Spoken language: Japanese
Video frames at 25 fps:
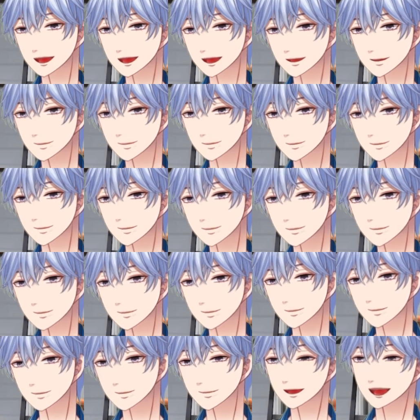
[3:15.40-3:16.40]
ここ、
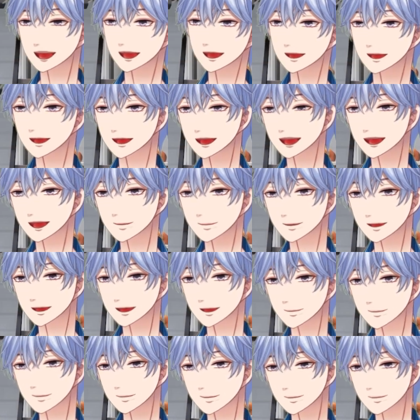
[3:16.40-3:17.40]
ダダダダダッ
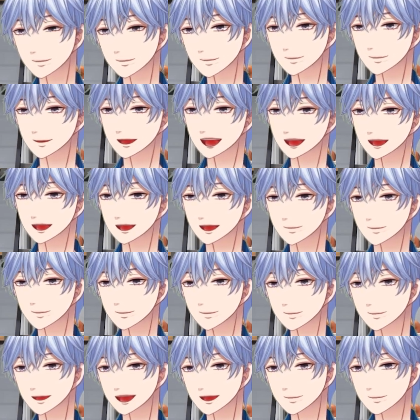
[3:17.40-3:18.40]
とと肩で取った
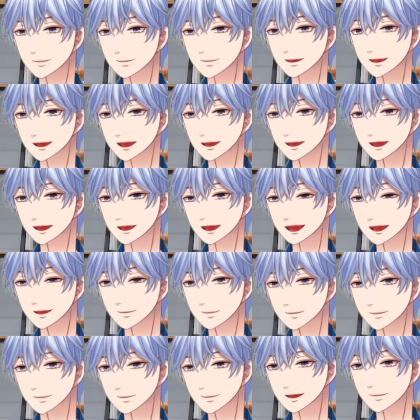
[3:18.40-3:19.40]
後に、
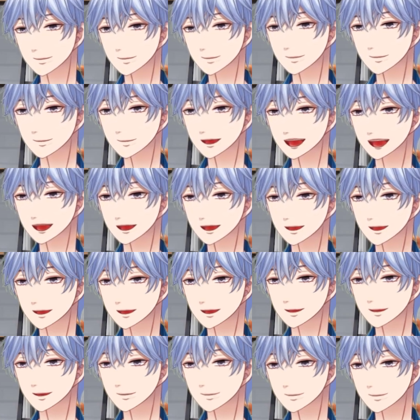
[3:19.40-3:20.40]
ウェーブを流してって
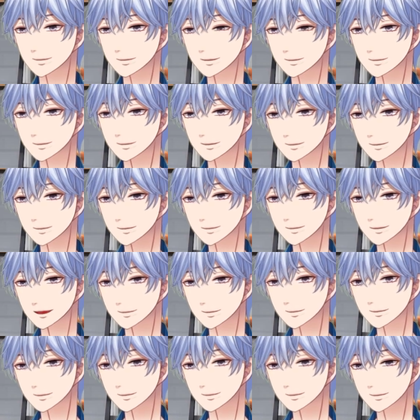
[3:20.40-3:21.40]
いう、止め、止め、止
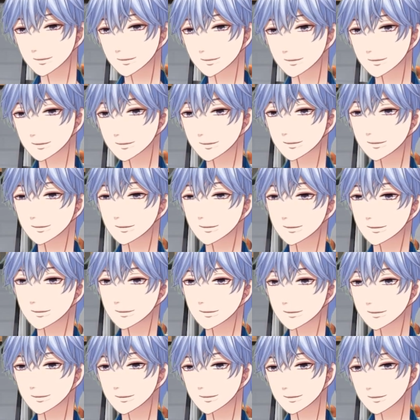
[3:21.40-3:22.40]
め、スーンって
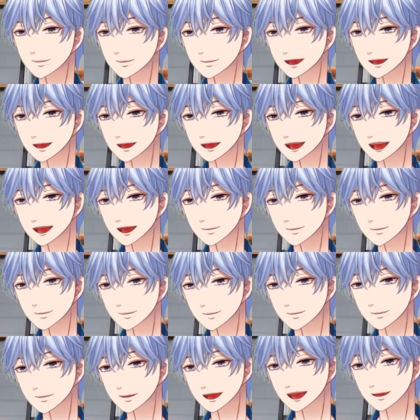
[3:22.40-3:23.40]
いうね。
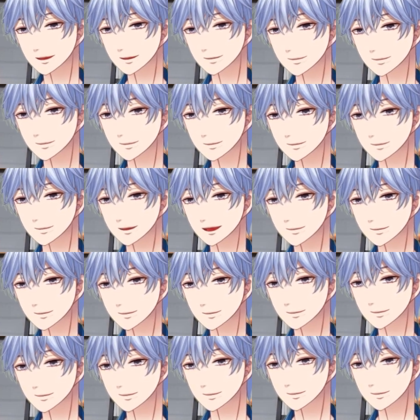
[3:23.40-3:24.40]
メリハリがめ
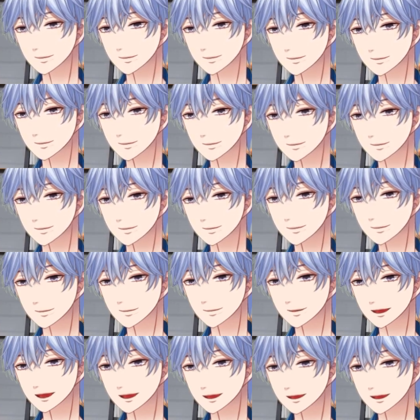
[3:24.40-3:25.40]
ちゃくちゃ見えます
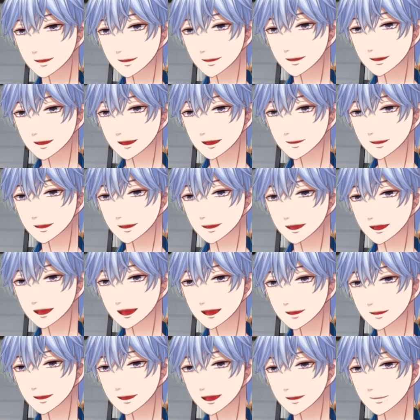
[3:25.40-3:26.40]
ね。
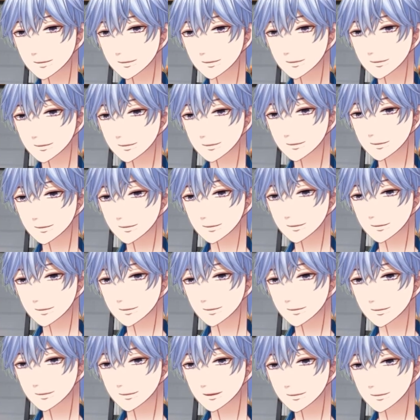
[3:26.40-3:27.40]
何よりも揃いす
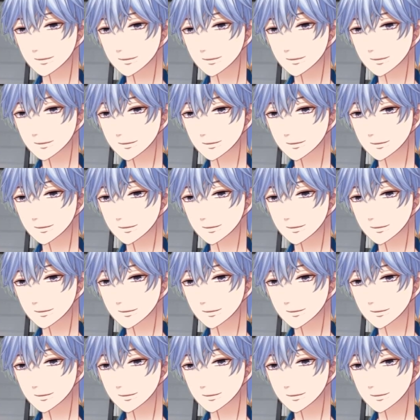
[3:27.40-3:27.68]
ぎだろ